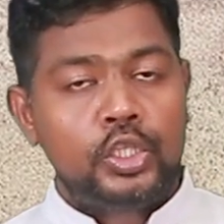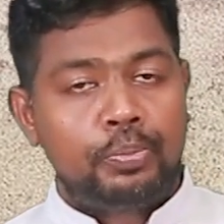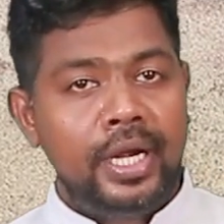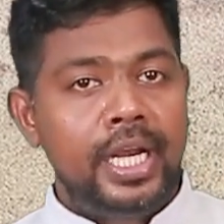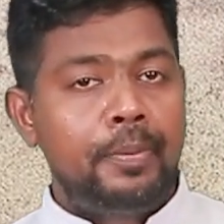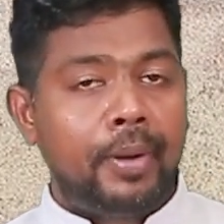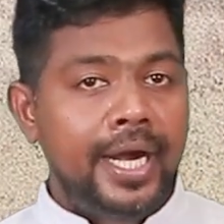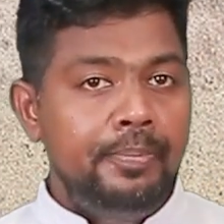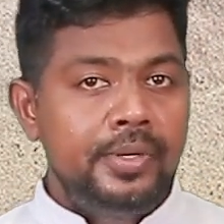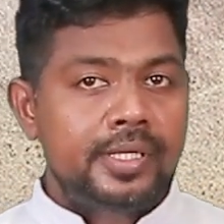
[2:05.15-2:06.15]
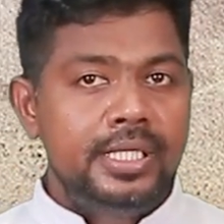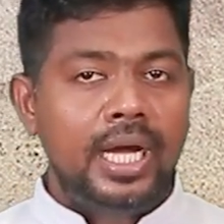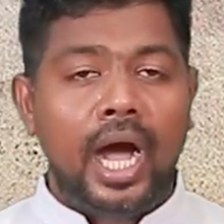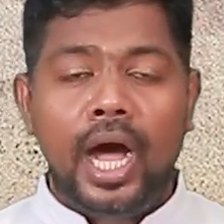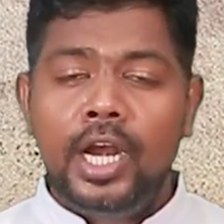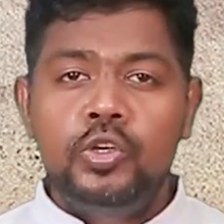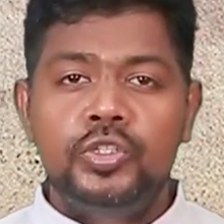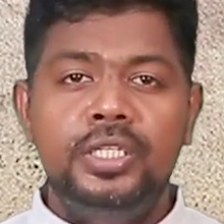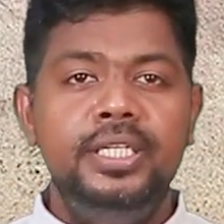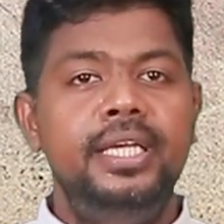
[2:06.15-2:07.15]
ஸோ பிள்ளைகள படிப்புக்கு
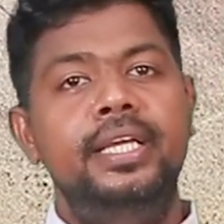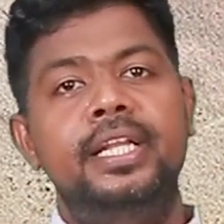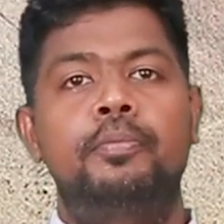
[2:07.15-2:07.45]
ஆலோசனையை